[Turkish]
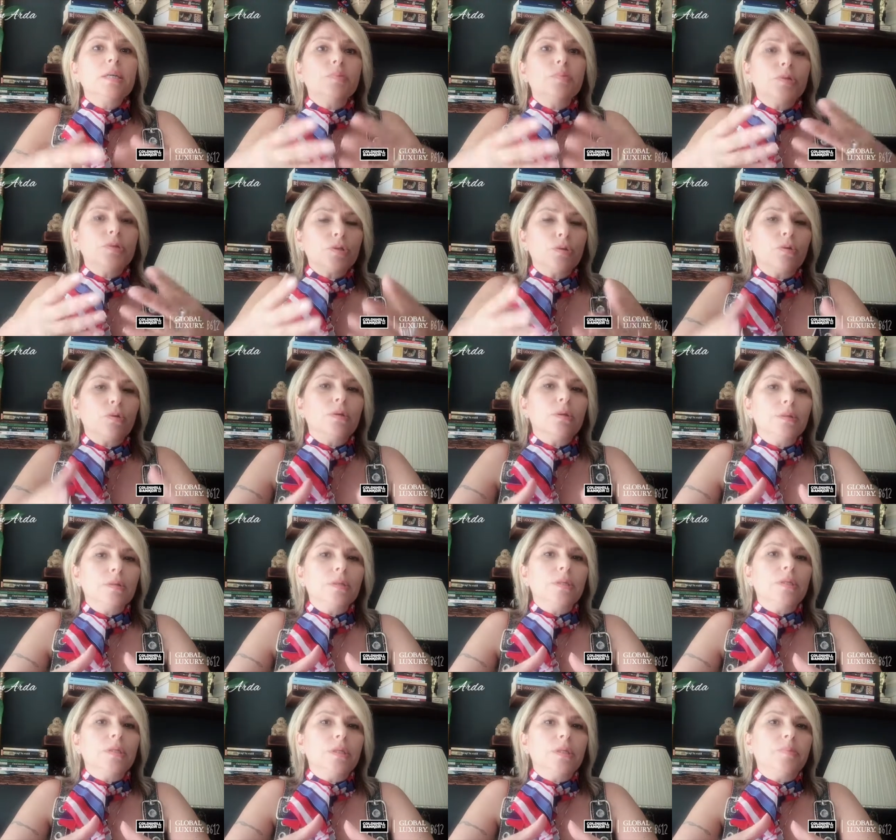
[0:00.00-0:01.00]
yapış e,
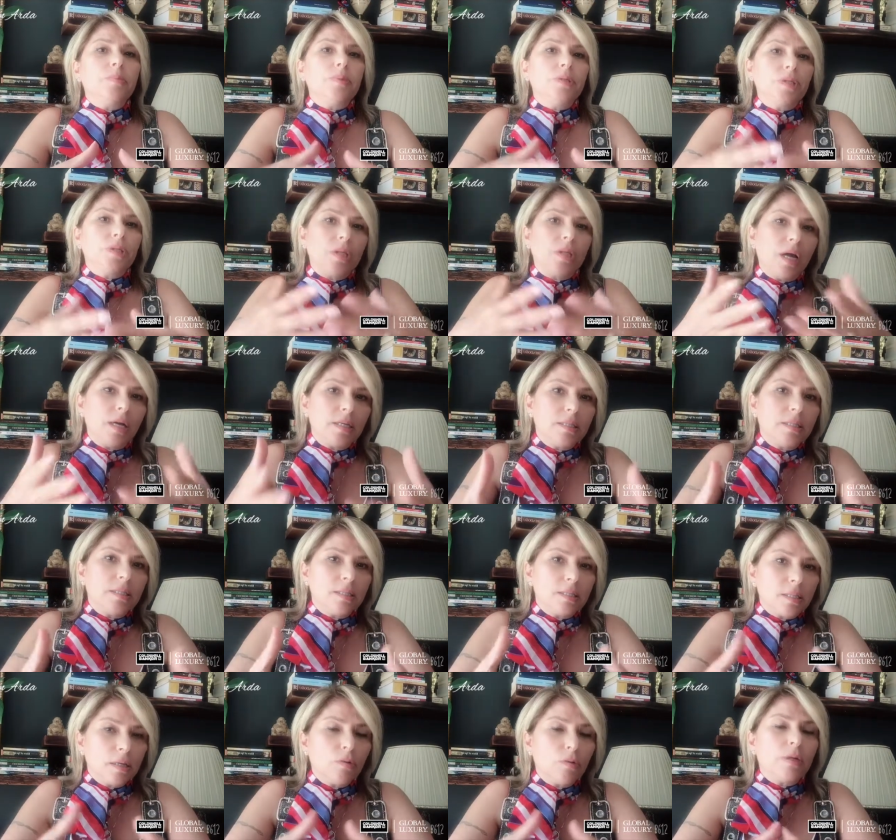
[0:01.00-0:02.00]
yapış
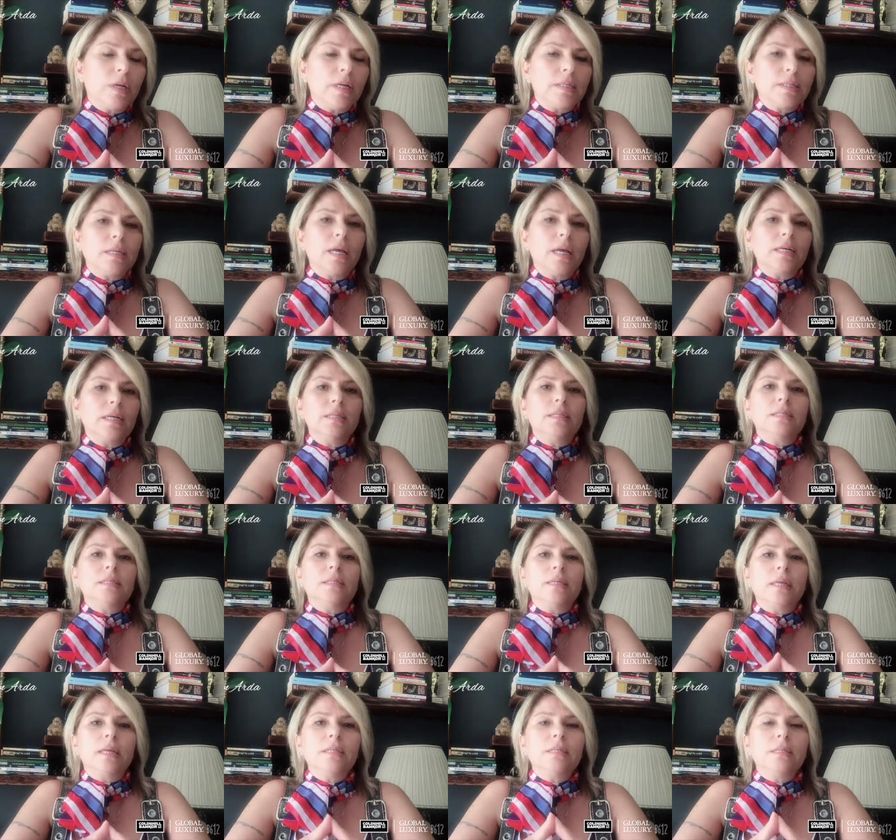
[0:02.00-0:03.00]
tarzınıza olan
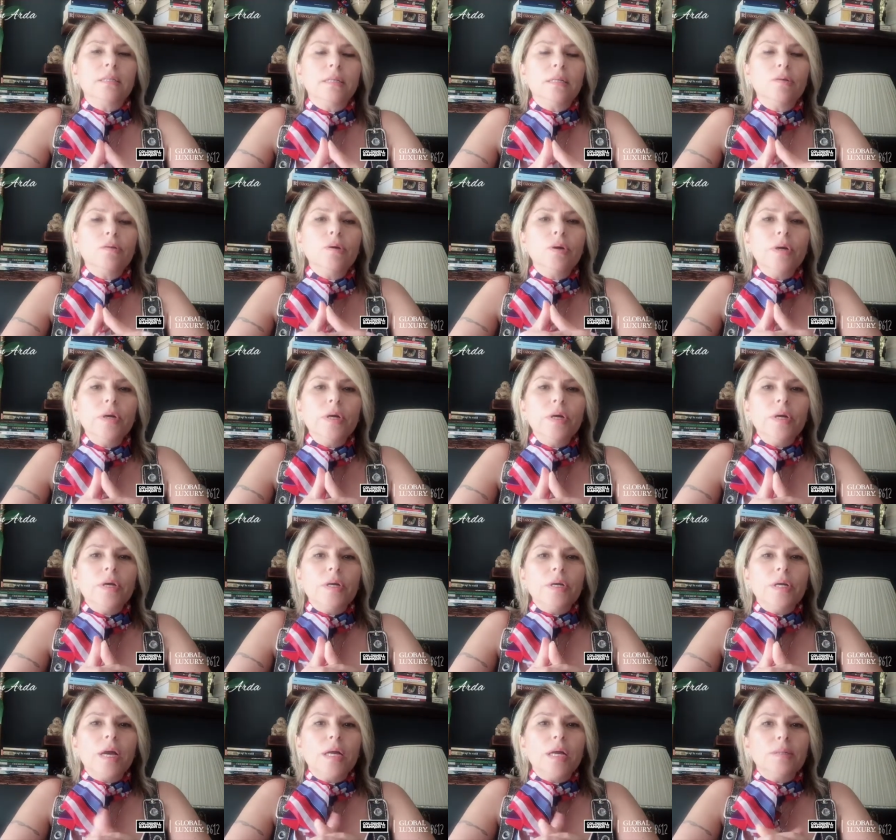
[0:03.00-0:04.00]
saygınızı da etkiliyor.
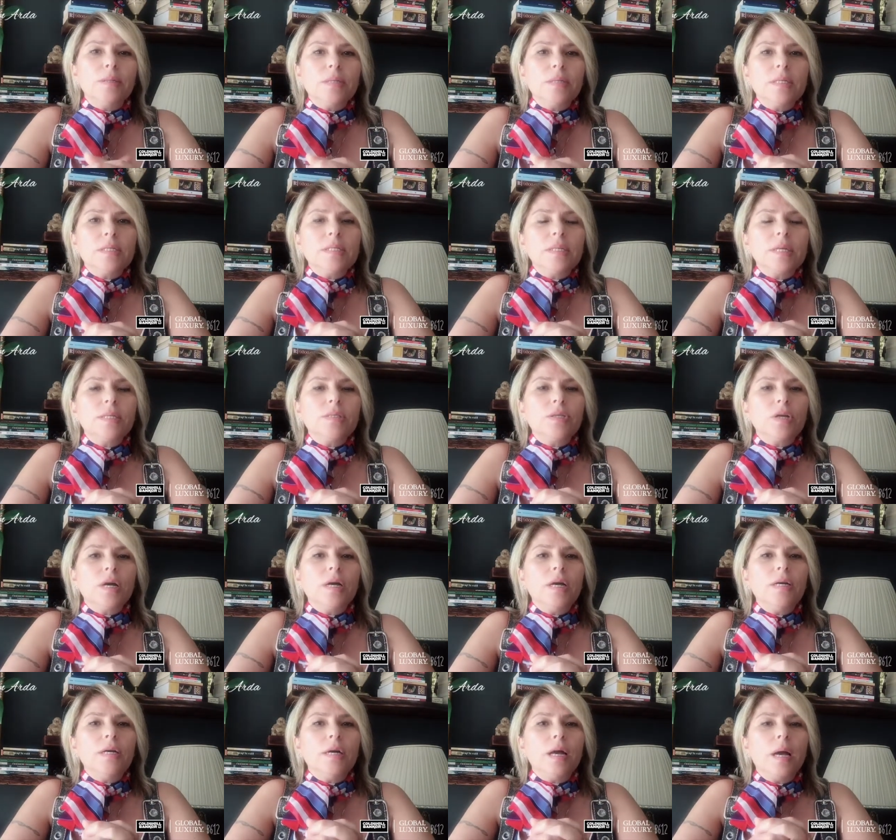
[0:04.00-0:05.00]
Yani
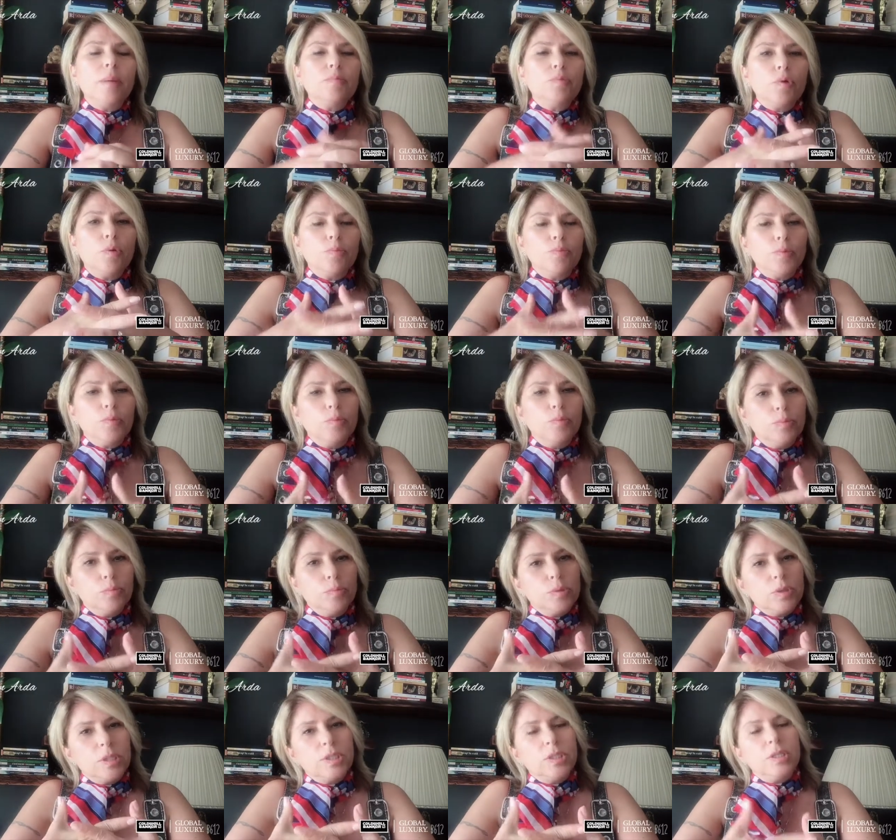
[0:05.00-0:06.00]
kısaca hem
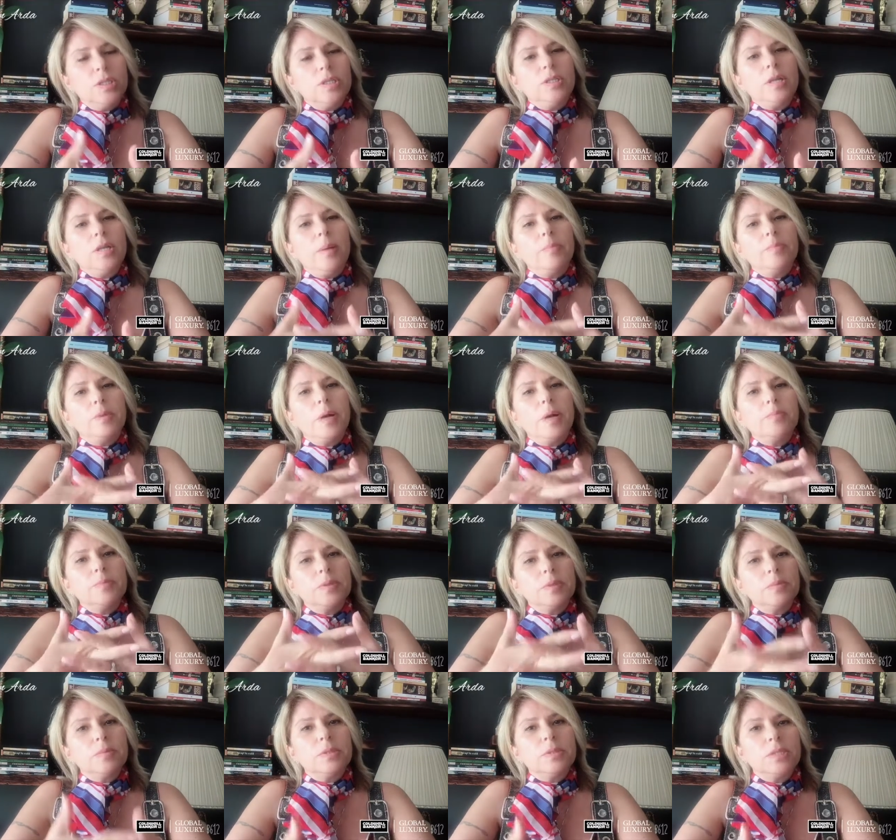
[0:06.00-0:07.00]
toplumumuz için hem
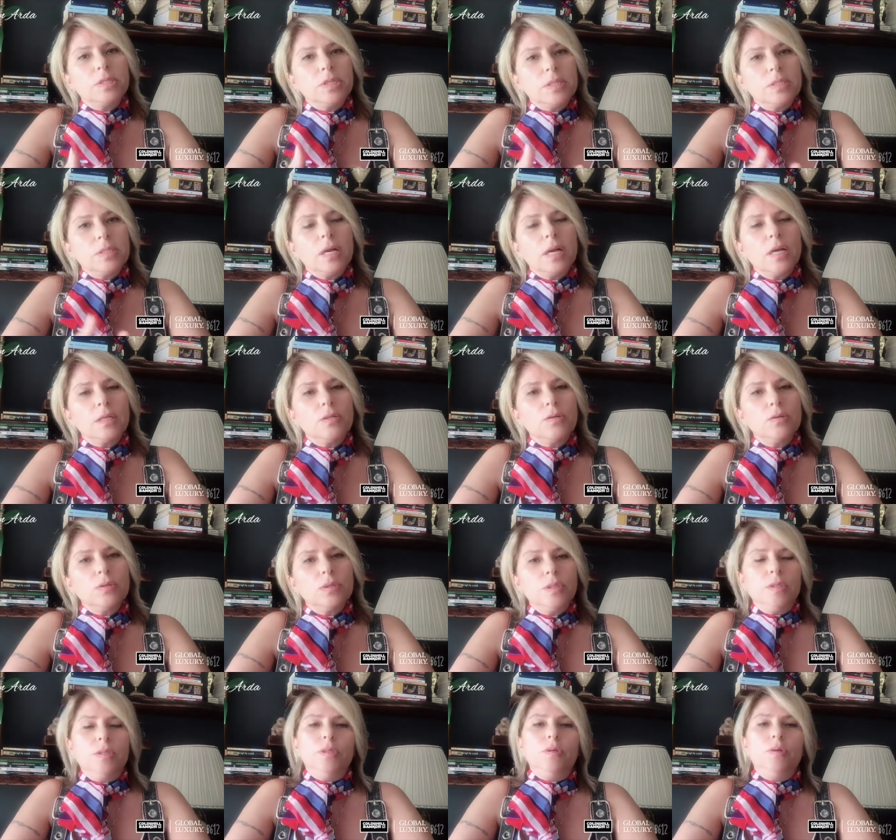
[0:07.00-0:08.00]
yaptığımız işe saygı
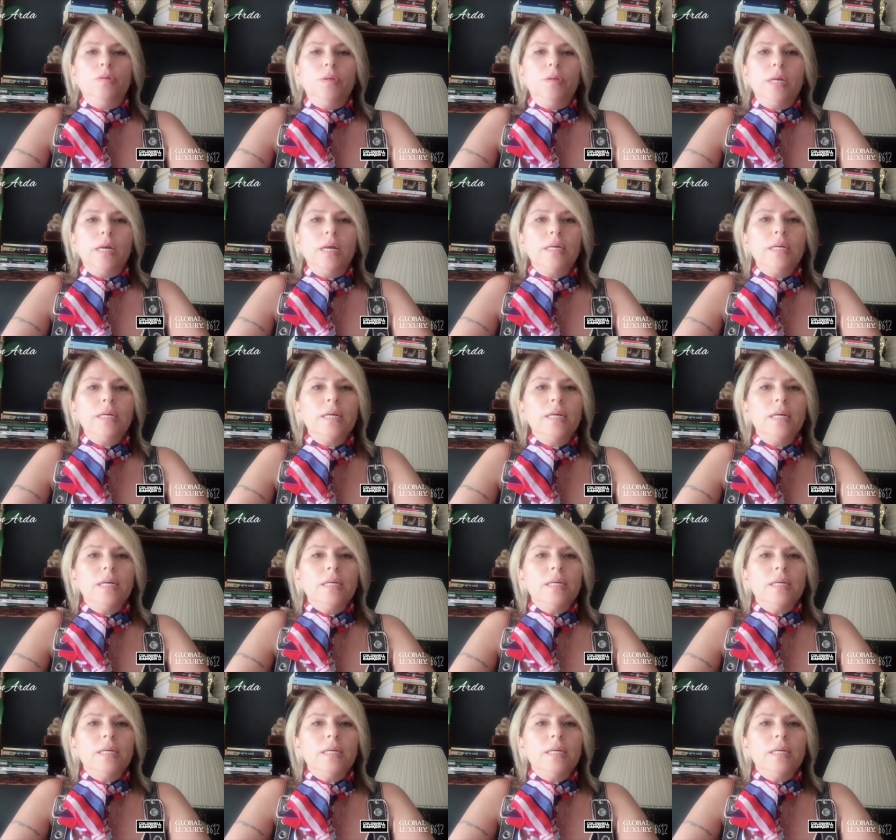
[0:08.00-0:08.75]
olarak